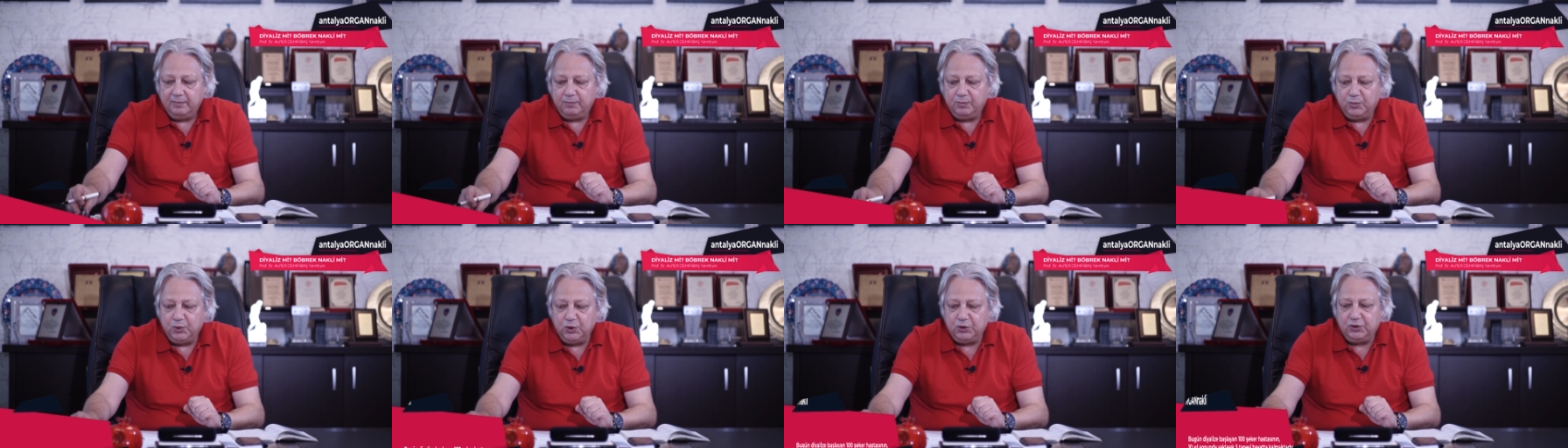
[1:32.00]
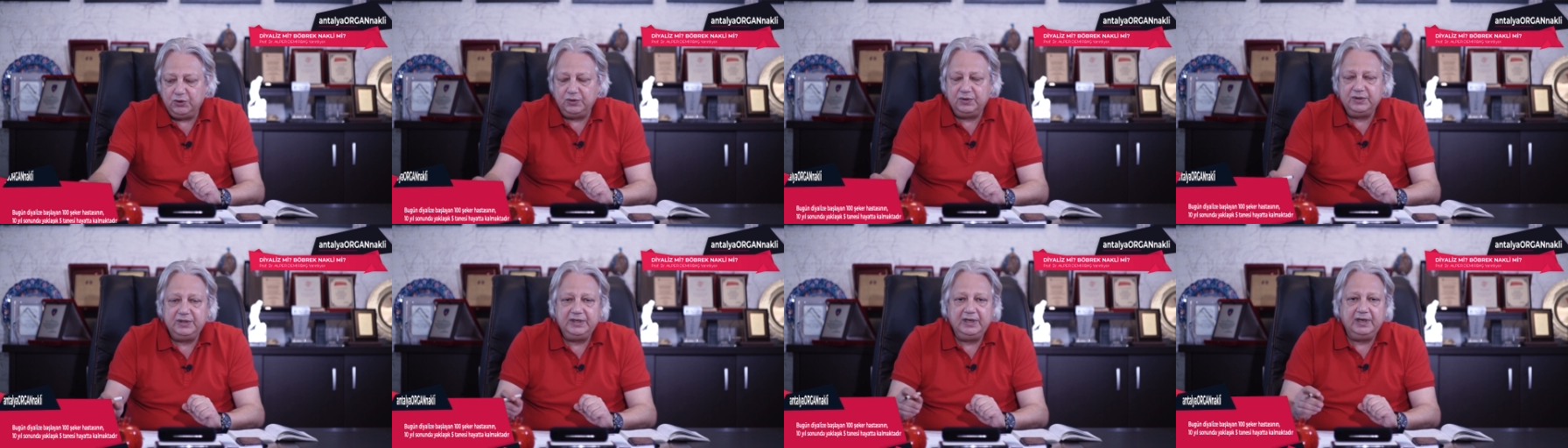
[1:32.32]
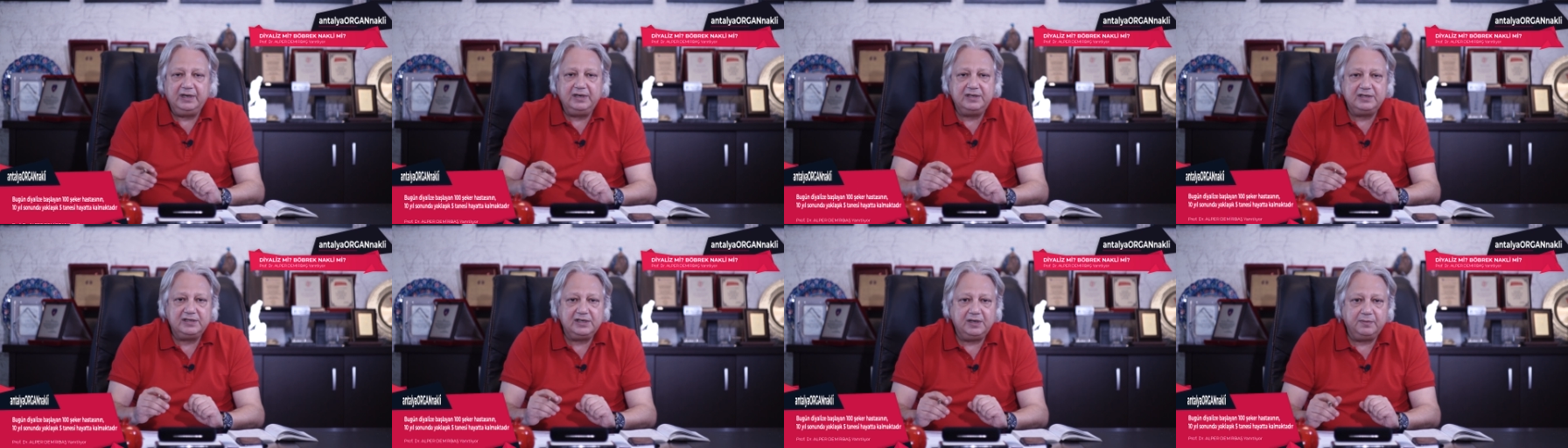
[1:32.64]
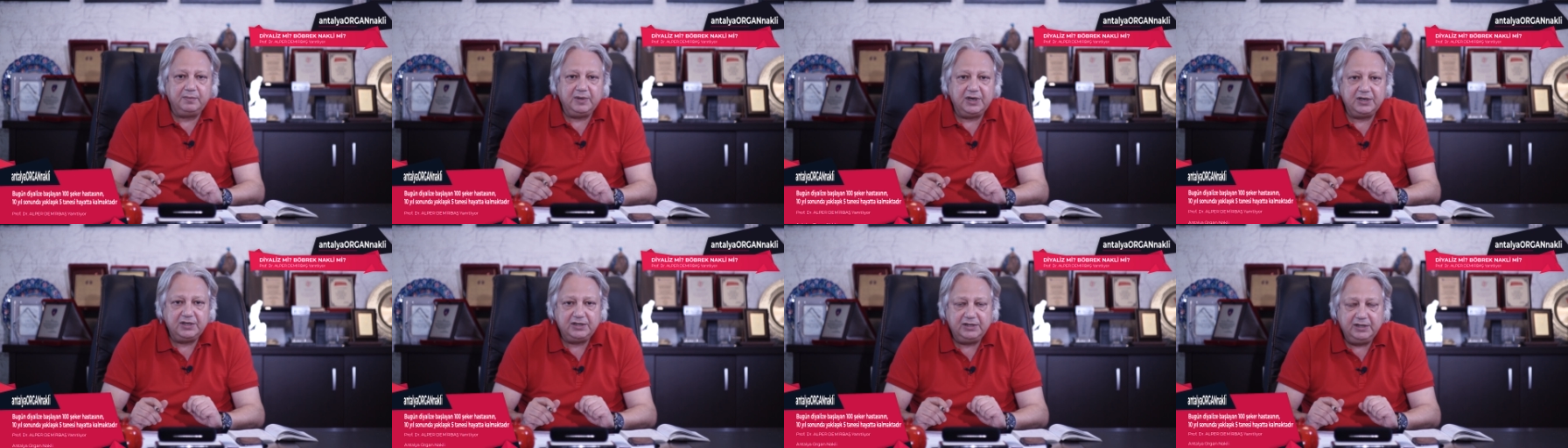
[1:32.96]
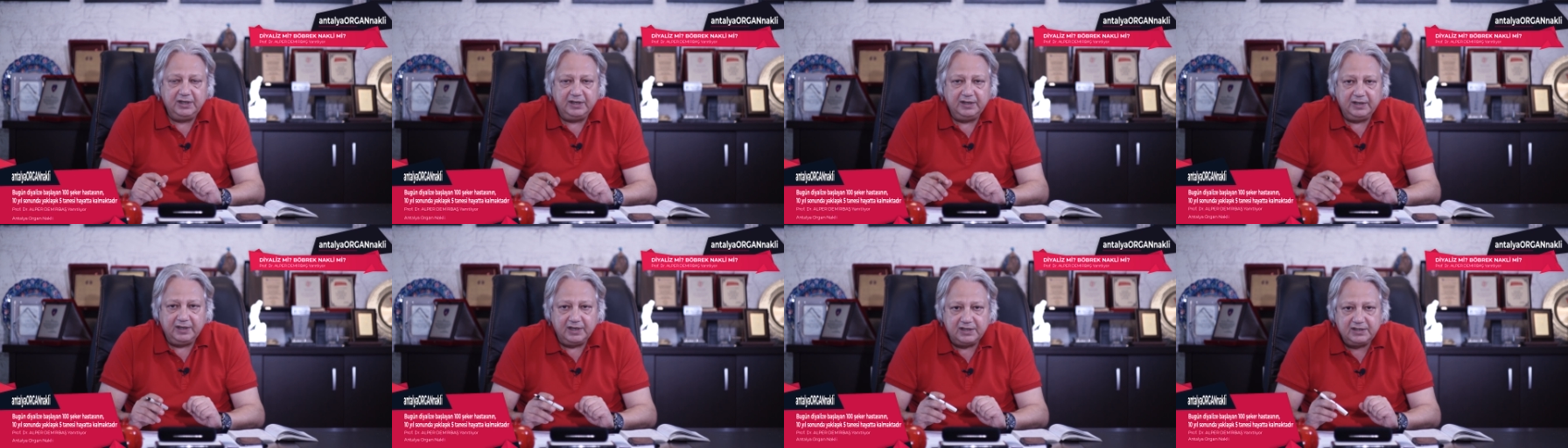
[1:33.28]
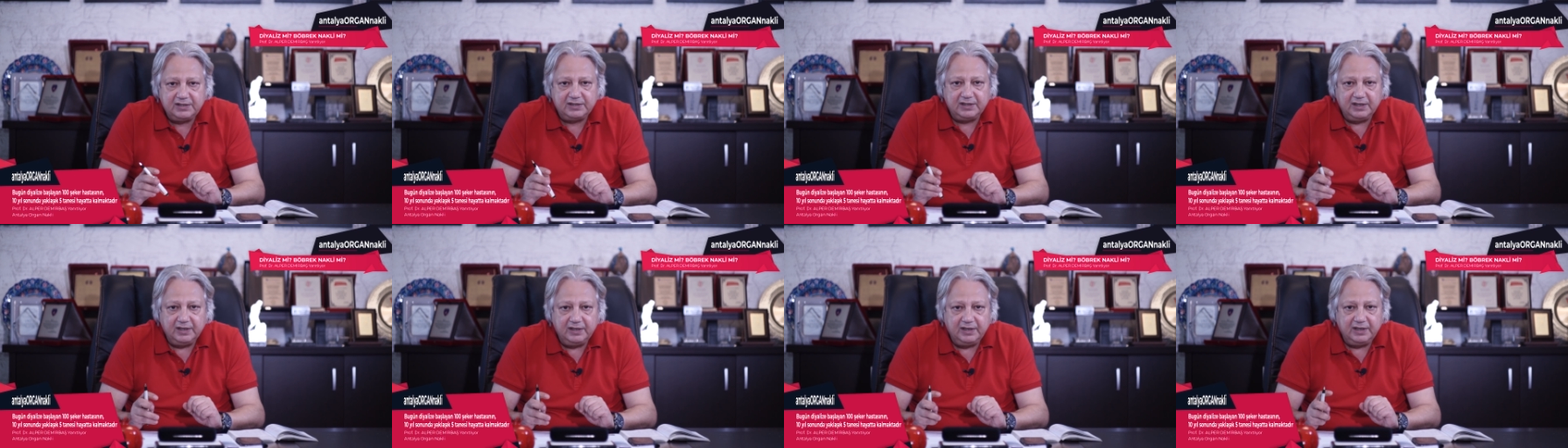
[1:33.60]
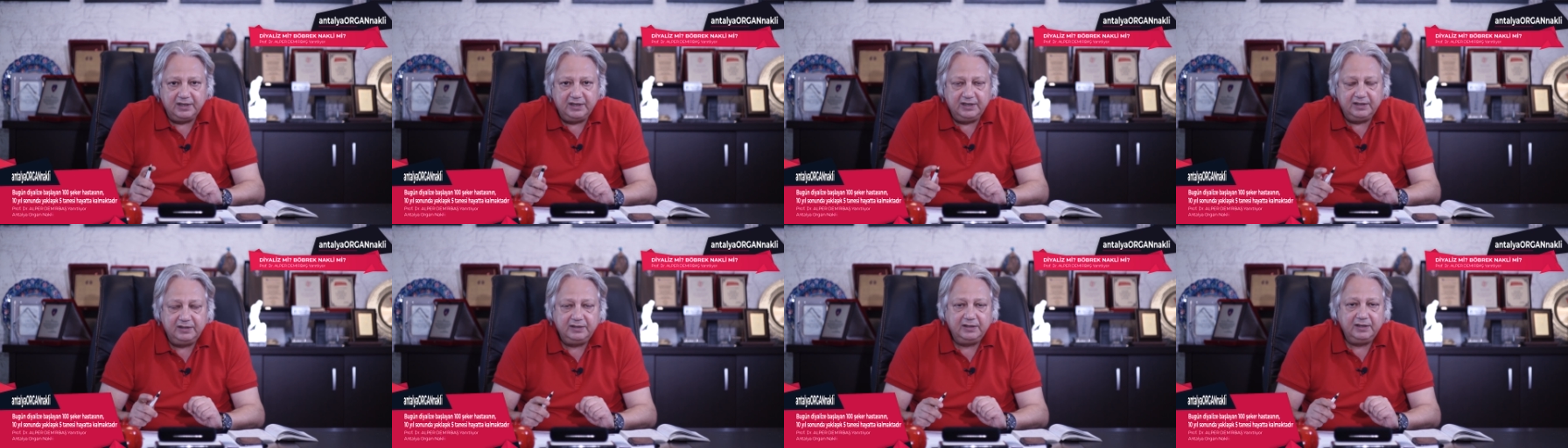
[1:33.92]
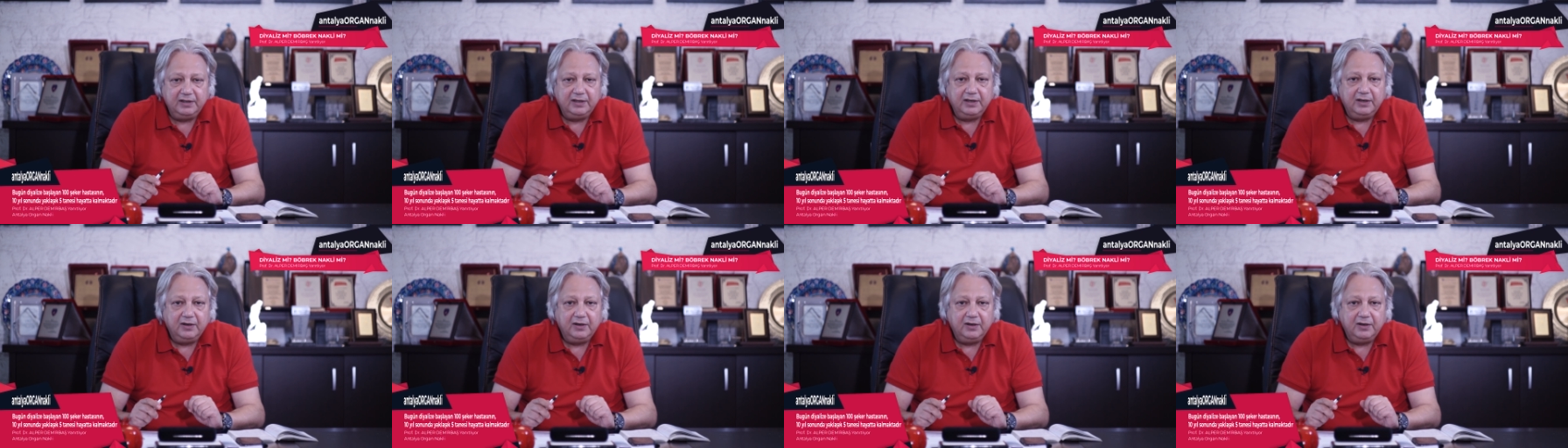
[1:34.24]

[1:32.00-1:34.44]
bugün diyalize başlayan hastaların